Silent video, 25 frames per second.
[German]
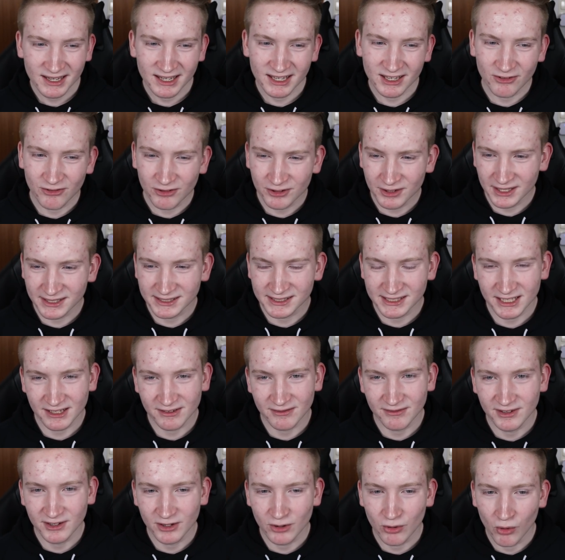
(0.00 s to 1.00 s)
ich finde das
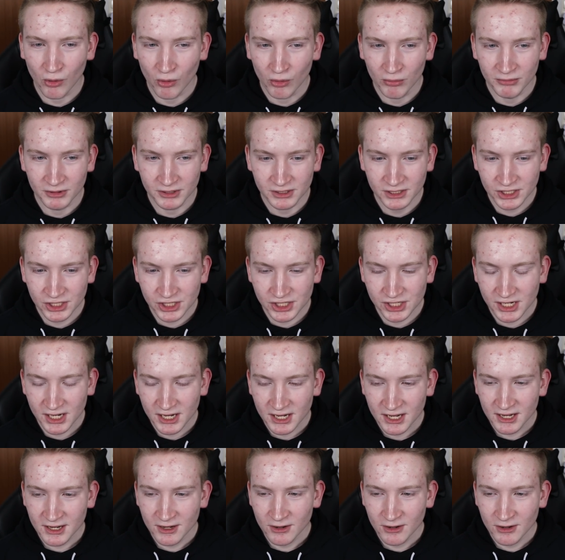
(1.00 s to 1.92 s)
irgendwie komisch.